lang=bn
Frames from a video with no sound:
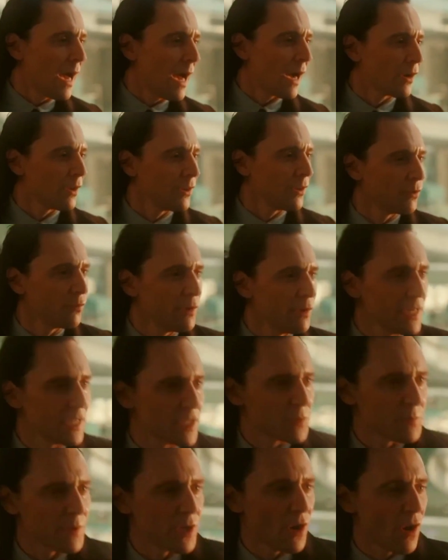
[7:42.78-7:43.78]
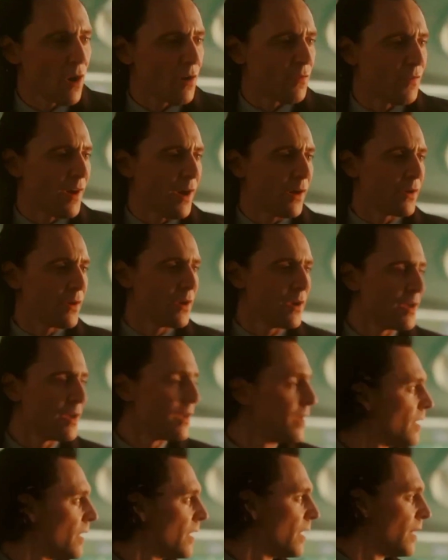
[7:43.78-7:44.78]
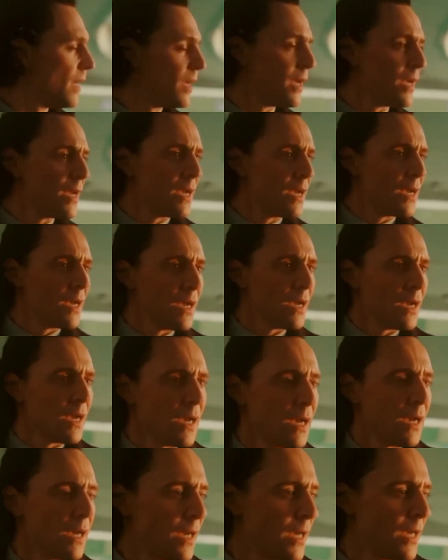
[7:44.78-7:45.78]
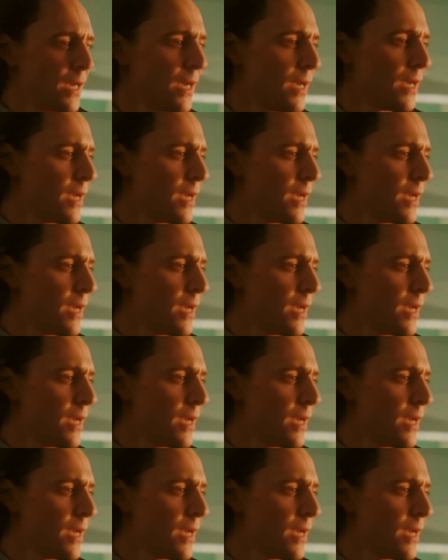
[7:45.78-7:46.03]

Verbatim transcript: কিন্তু এরই আর একটা ভেরিয়েন্ট টিভিএতে রয়ে